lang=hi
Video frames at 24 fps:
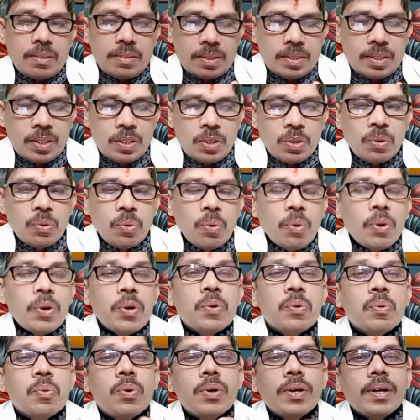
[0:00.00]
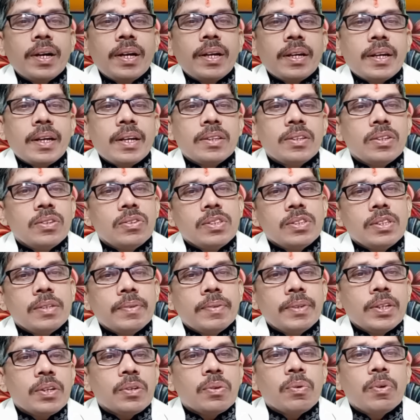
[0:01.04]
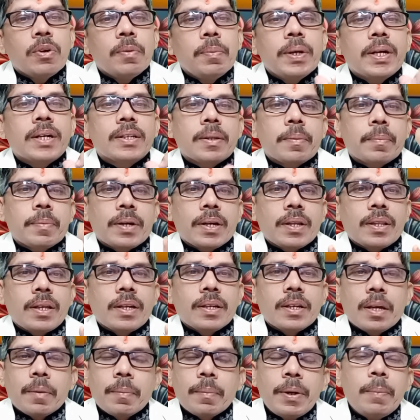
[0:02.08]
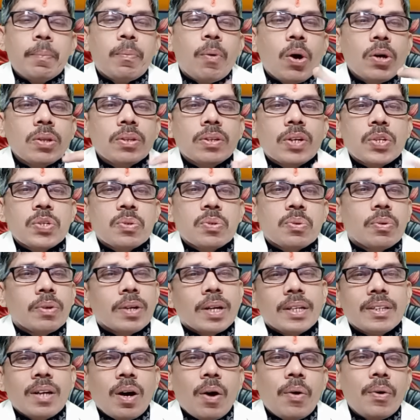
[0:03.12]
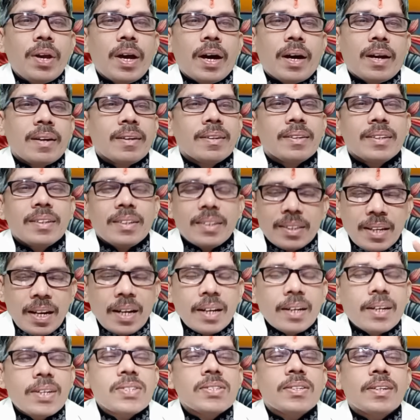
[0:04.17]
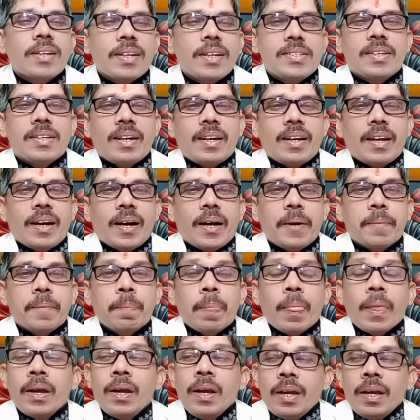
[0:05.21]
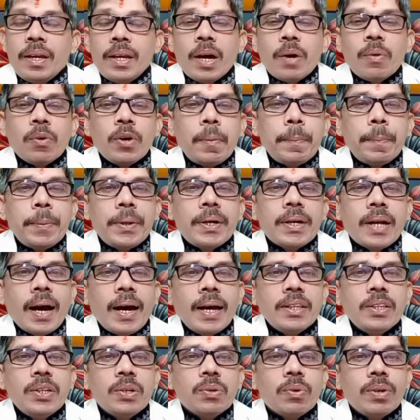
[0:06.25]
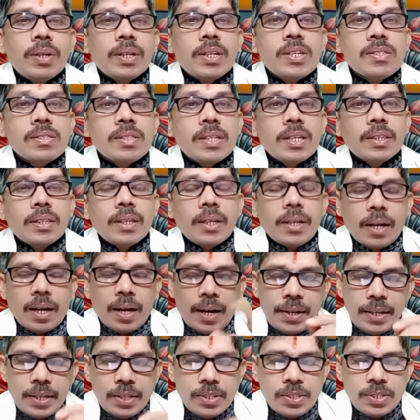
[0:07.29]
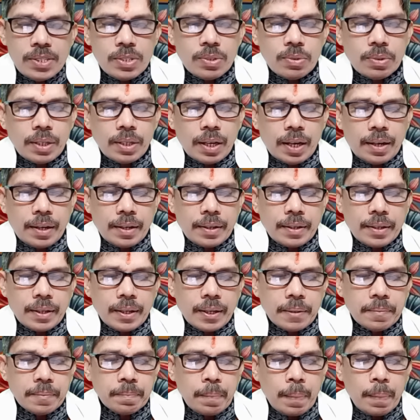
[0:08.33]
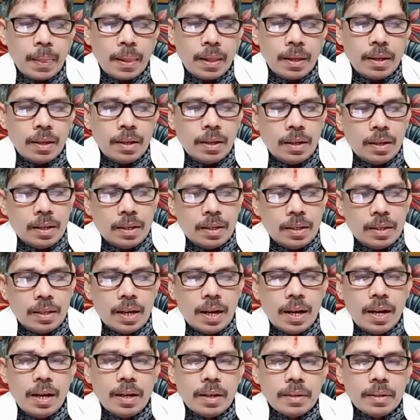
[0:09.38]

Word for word: कि ये डोर टूट नहीं रही थी तो जीवन की डोर भी ख़त्म कर देंगे भाई बहुत कष्ट हो गया जाओ यार इतना कष्ट नहीं झेलना है या कोई पीड़ाएं थी कोई रिश्ते थे हाँ एक चीज़ को ध्यान रखिएगा या